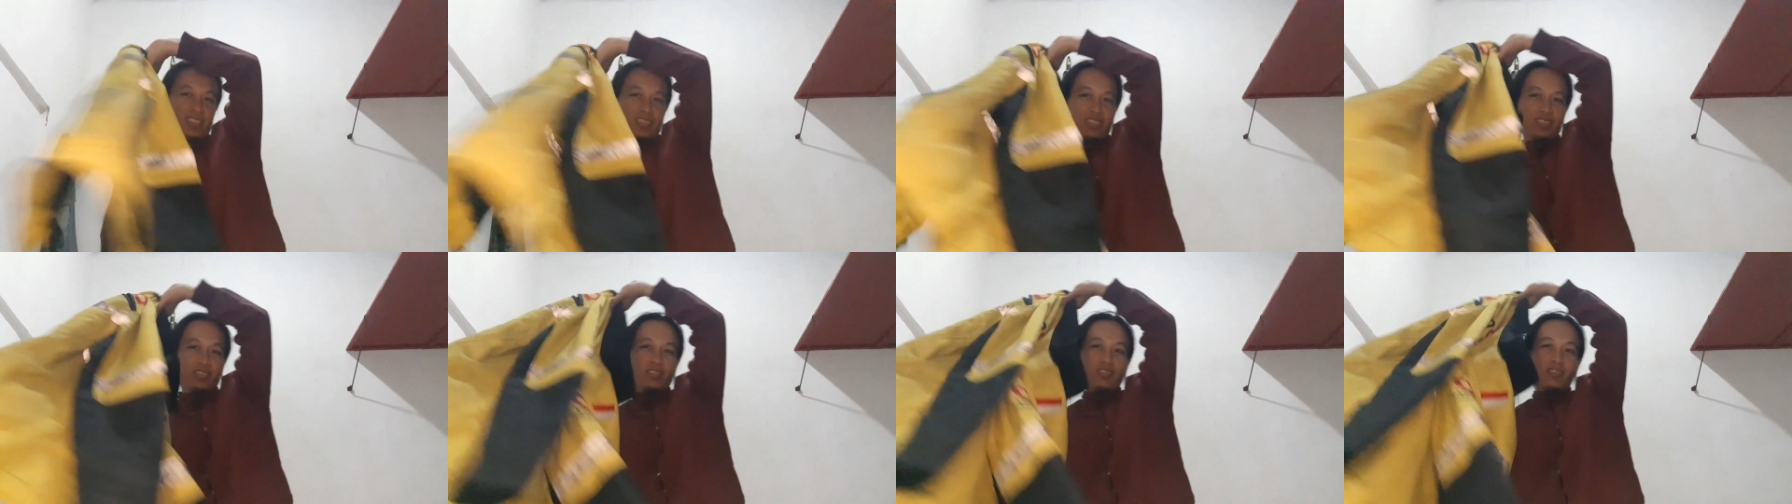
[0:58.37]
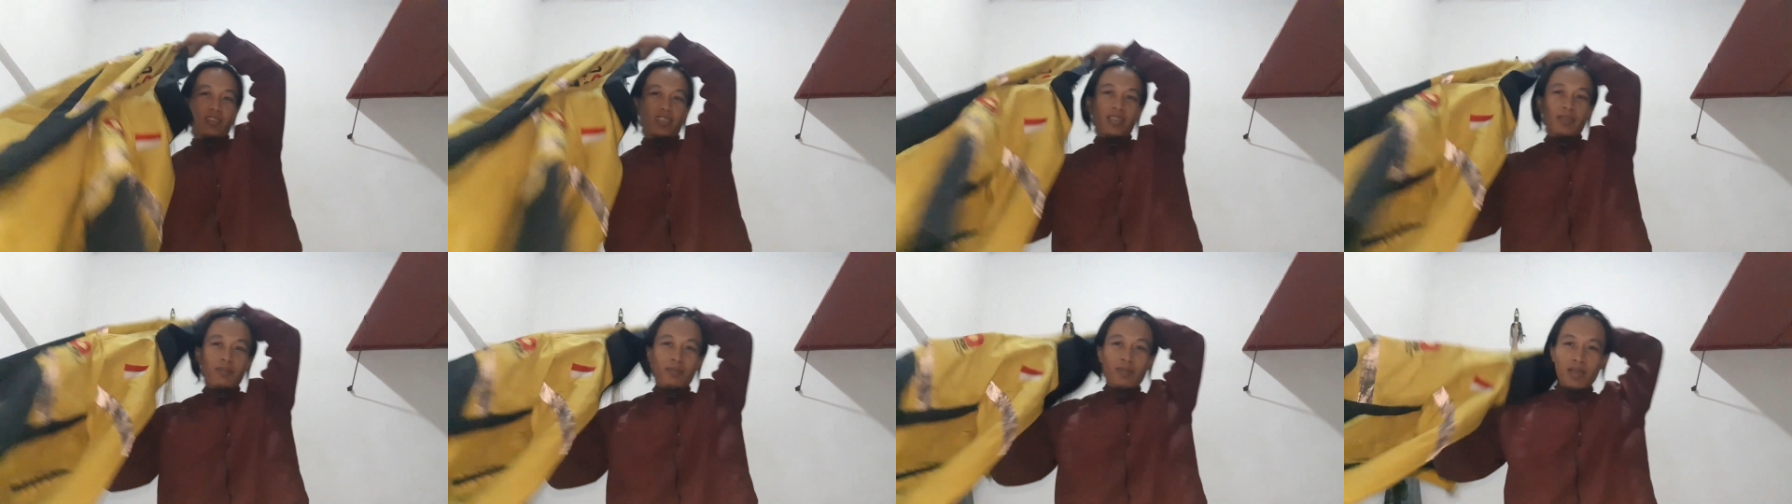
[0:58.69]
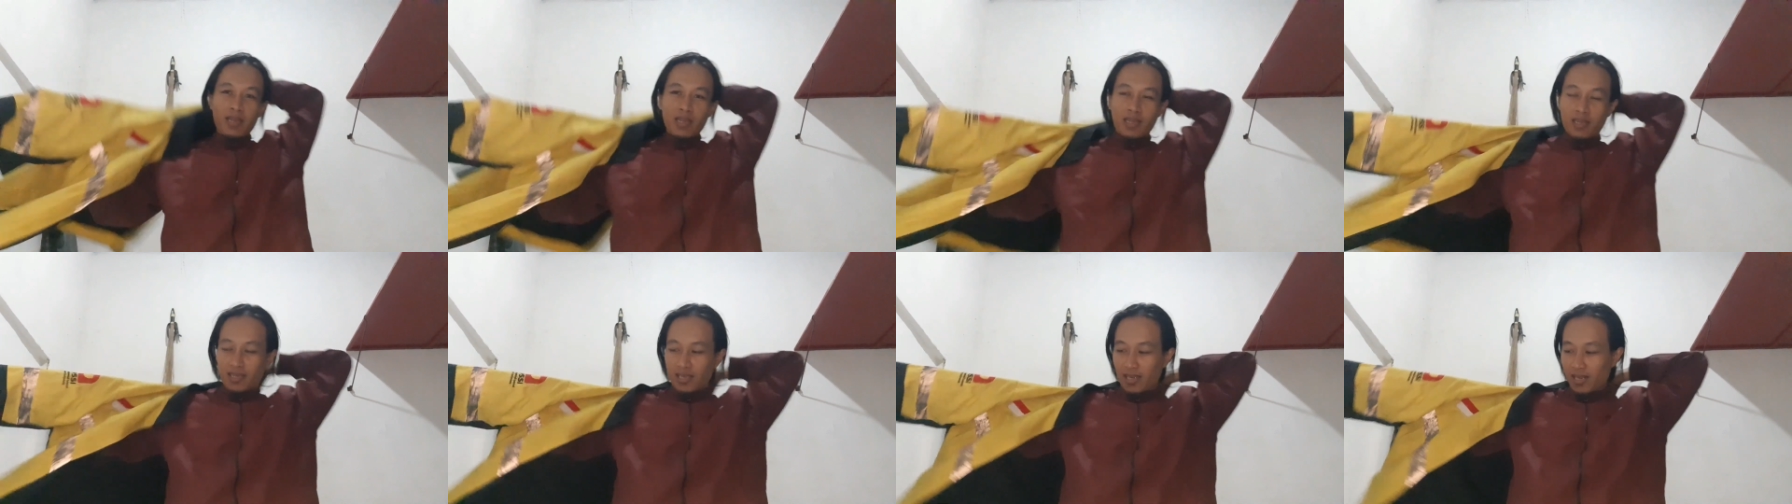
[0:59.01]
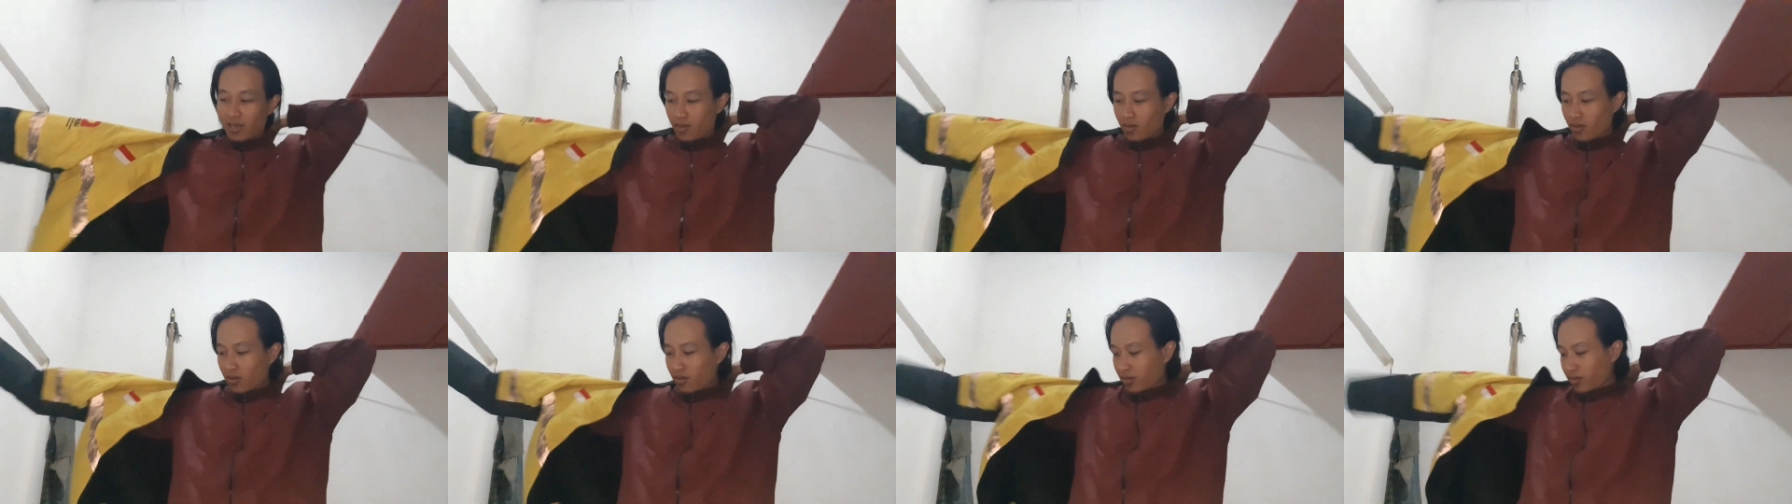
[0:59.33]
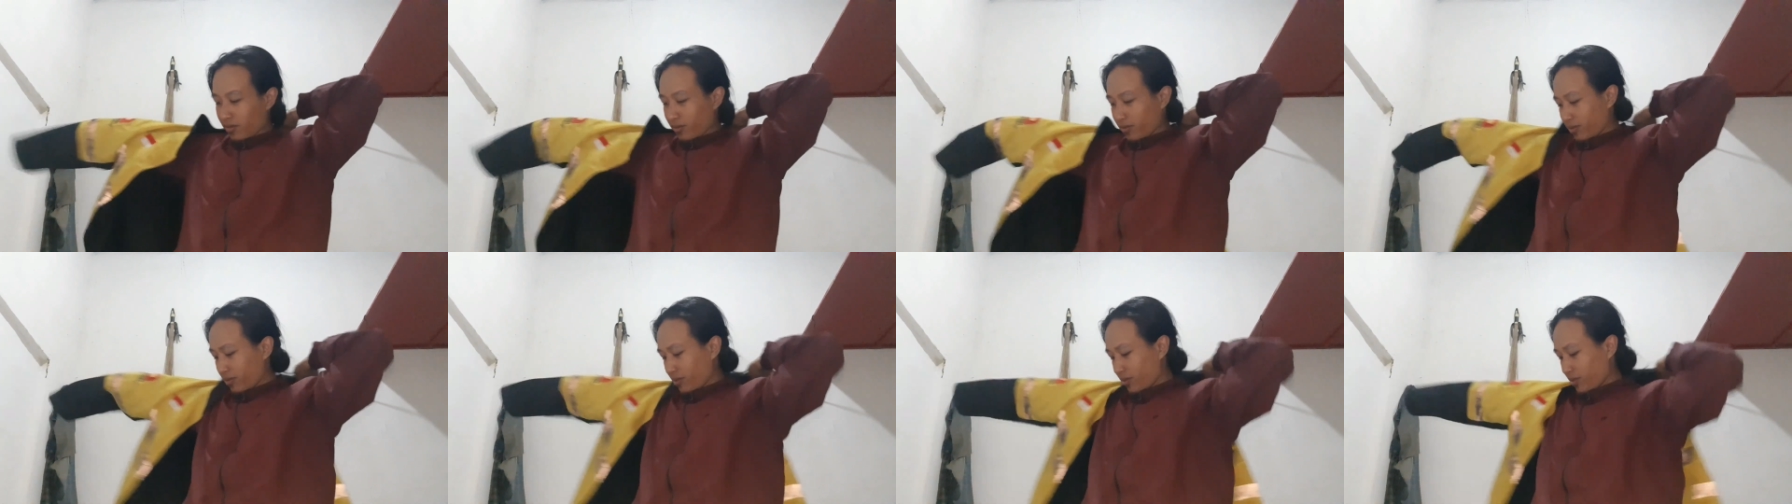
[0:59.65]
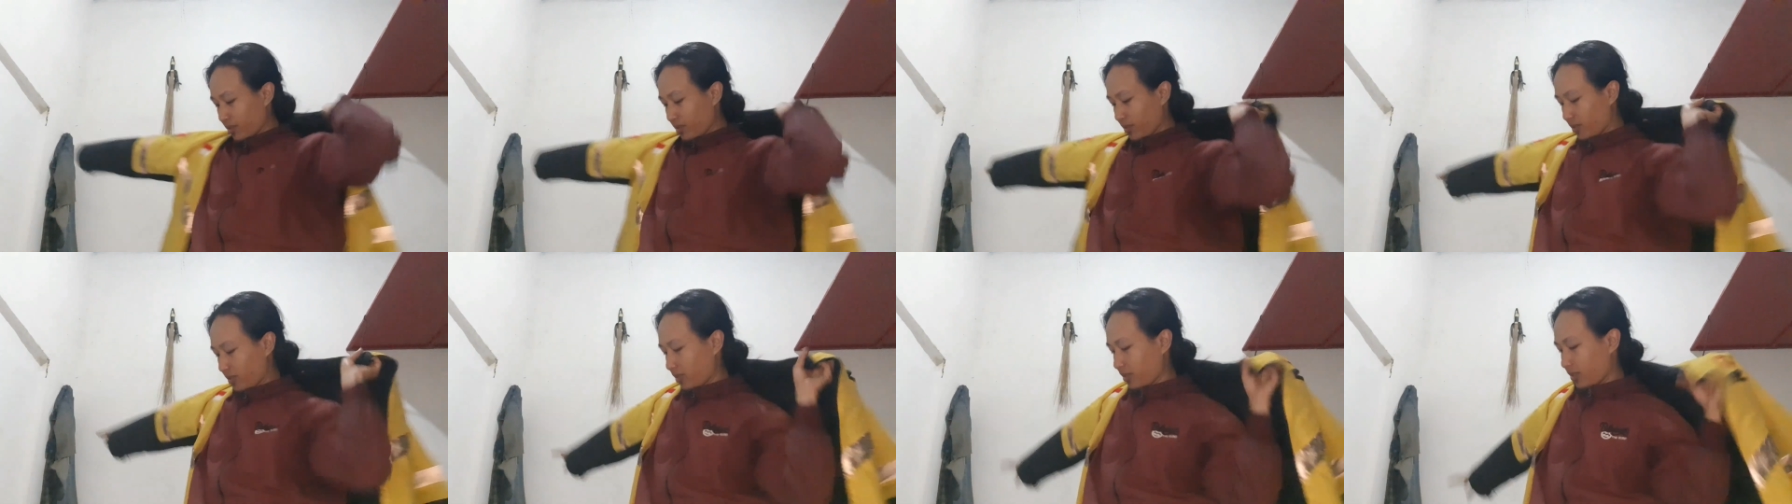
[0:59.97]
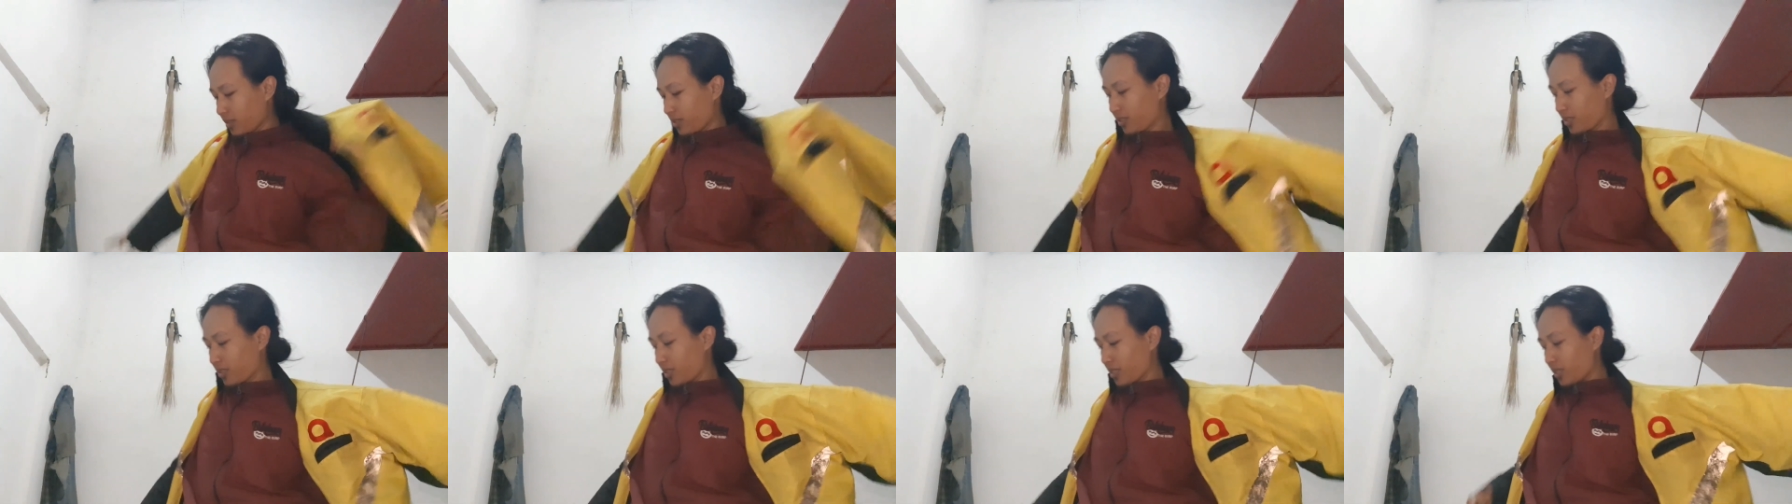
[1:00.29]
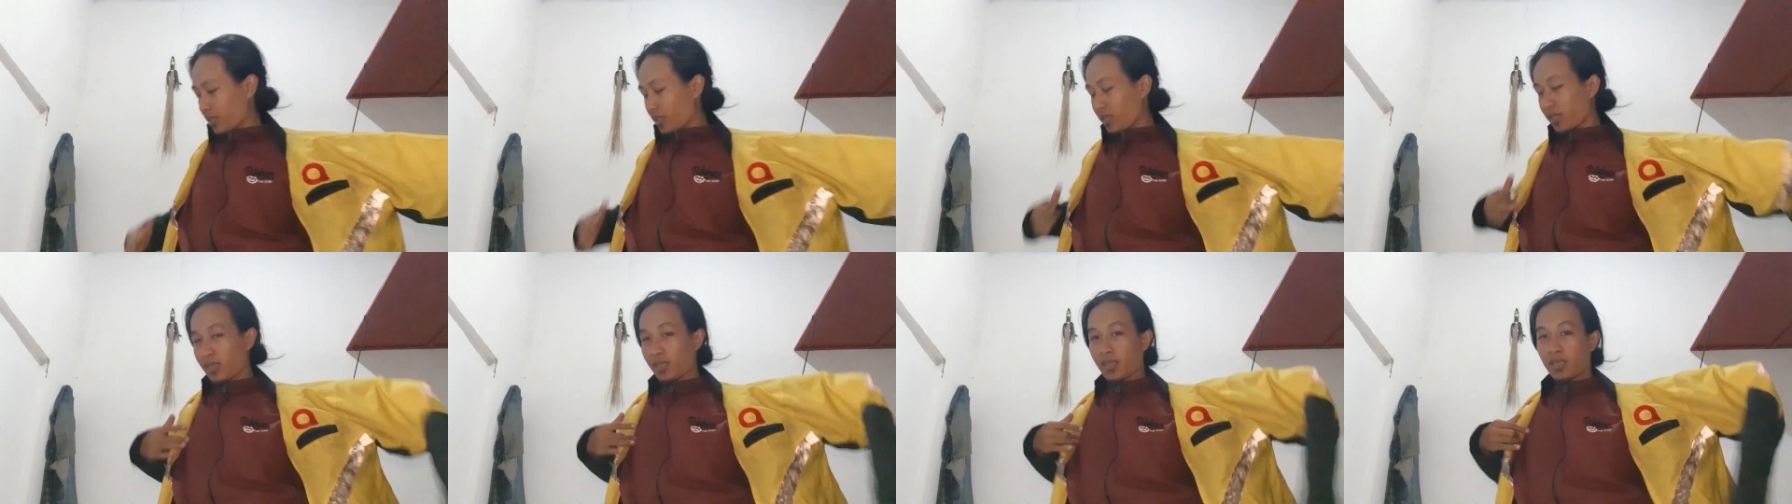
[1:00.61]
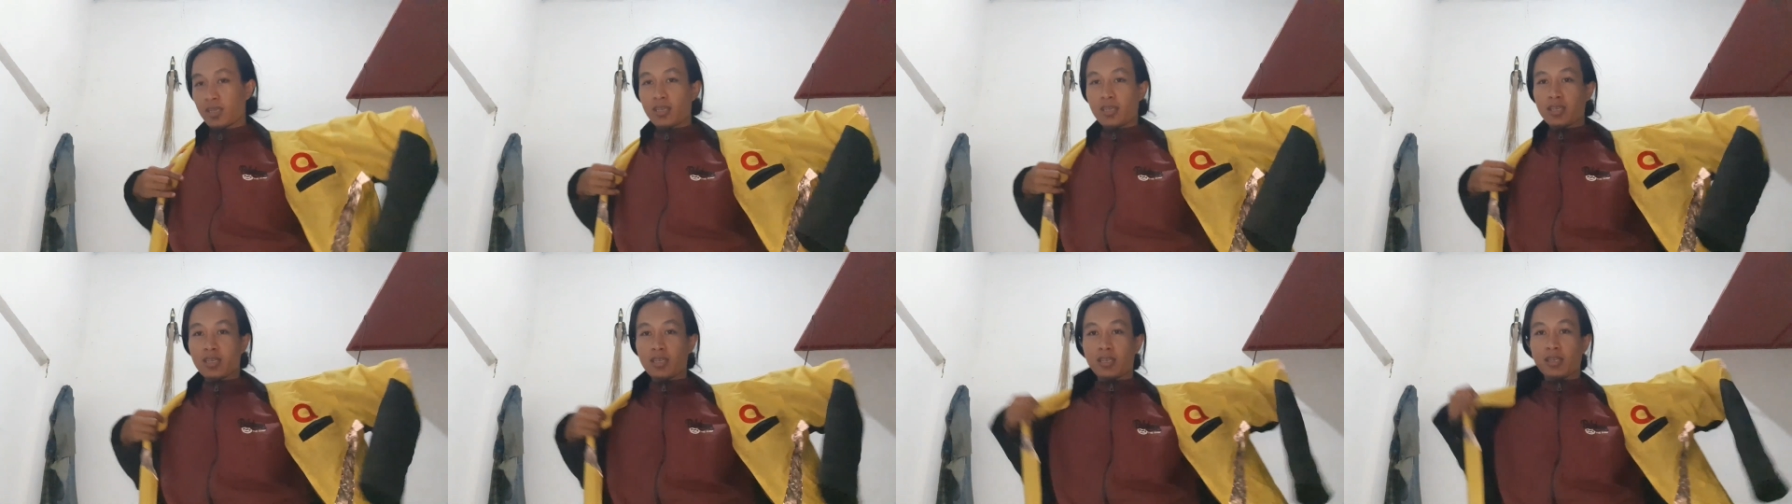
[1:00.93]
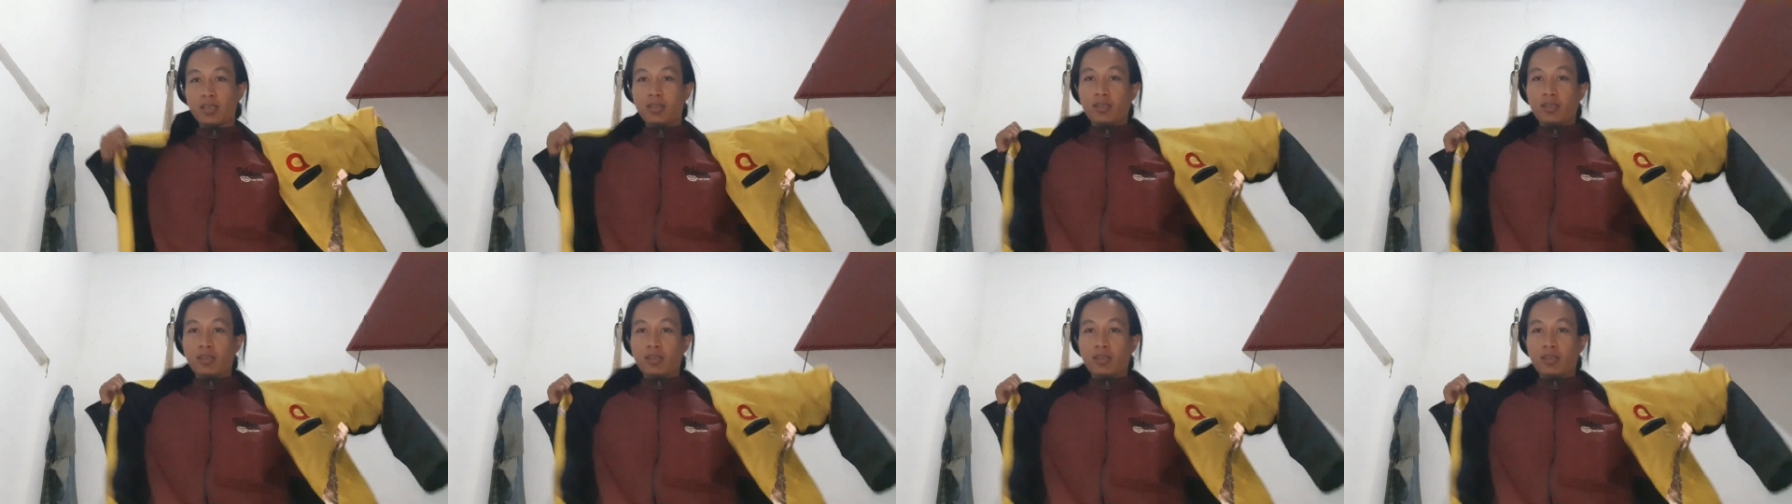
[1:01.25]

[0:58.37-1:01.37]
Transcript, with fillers: Yo, oke mak ngalong siki